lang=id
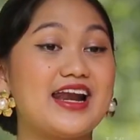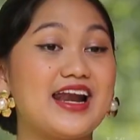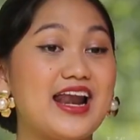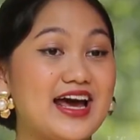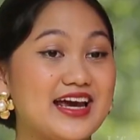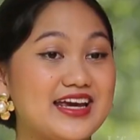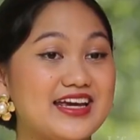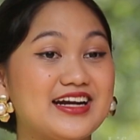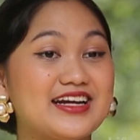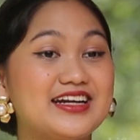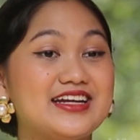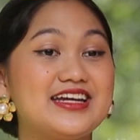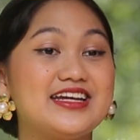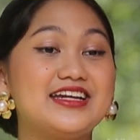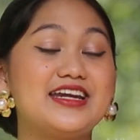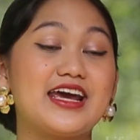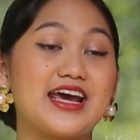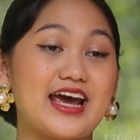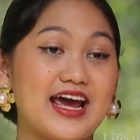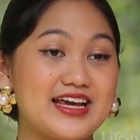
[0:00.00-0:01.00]
dan lahir
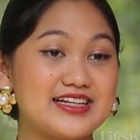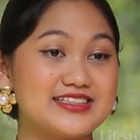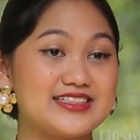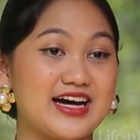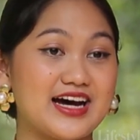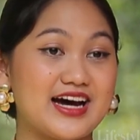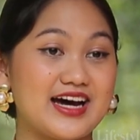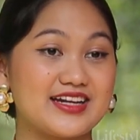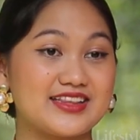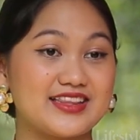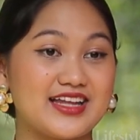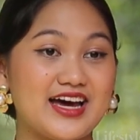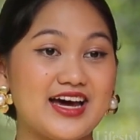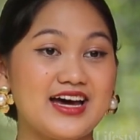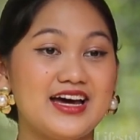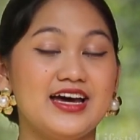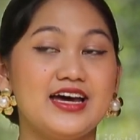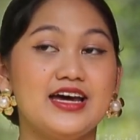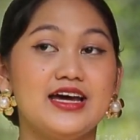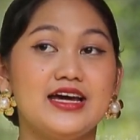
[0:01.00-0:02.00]
di DKI Jakarta